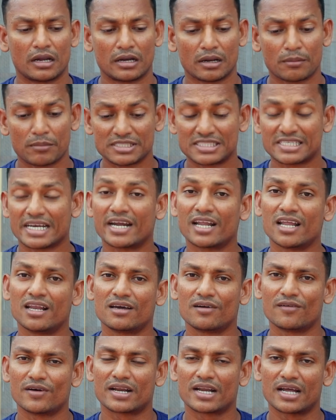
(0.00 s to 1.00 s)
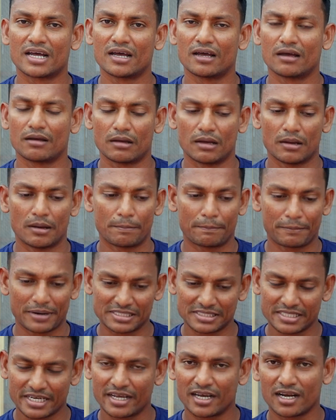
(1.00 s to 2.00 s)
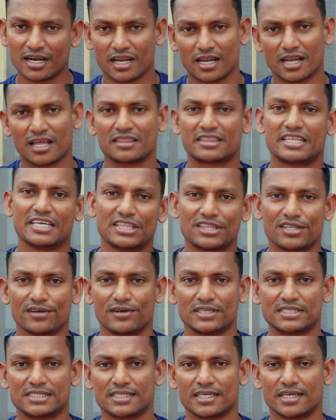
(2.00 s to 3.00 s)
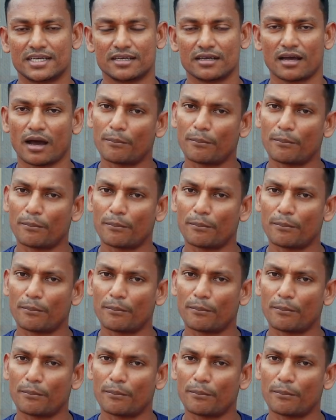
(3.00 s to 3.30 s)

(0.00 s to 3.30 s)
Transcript: நம்ம சேனலுக்கு வர பிரச்சனைகள் எல்லாம் தீர்த்து வச்சு